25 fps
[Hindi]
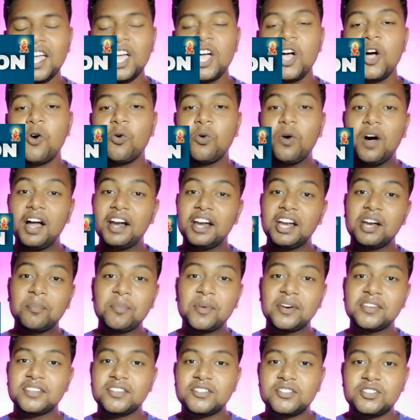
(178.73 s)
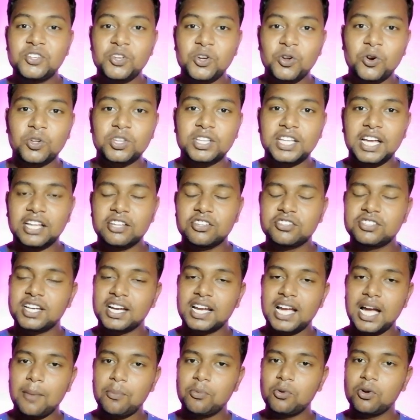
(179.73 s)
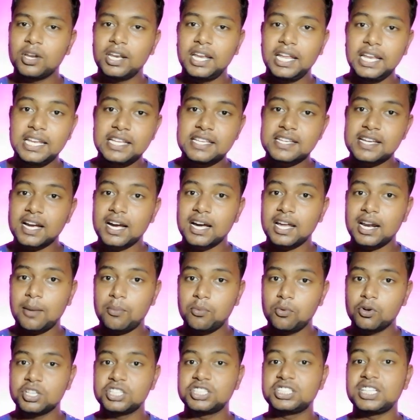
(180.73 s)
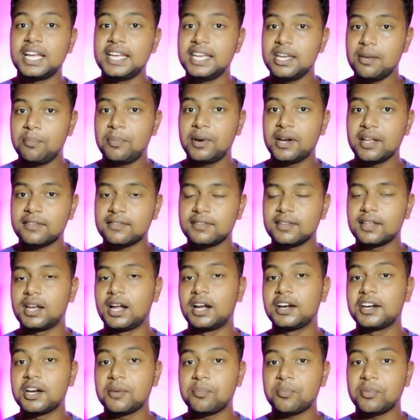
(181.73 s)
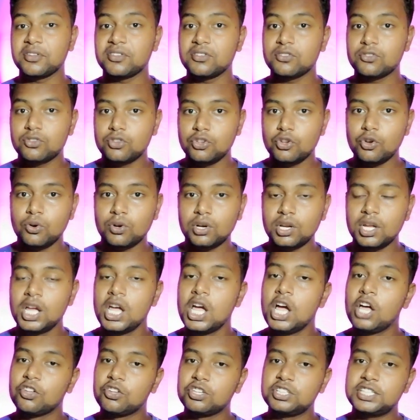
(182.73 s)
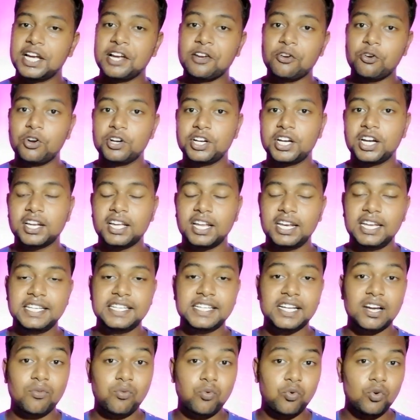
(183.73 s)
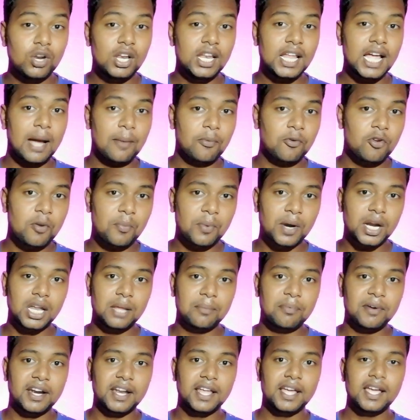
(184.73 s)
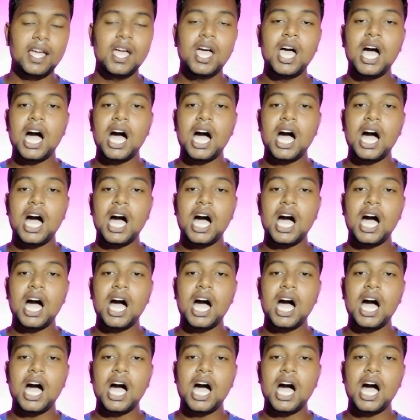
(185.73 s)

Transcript: है वो हंड्रेड परसेंट श्योर होता है तो जाकर आप लोग ले लीजिएगा अगर आप लोग चाहिए प्रोडक्शन हंड्रेड परसेंट श्योर तो जाकर कॉन्टेक्ट कर लीजिएगा फुल्ली आपके ऊपर डिपेंड है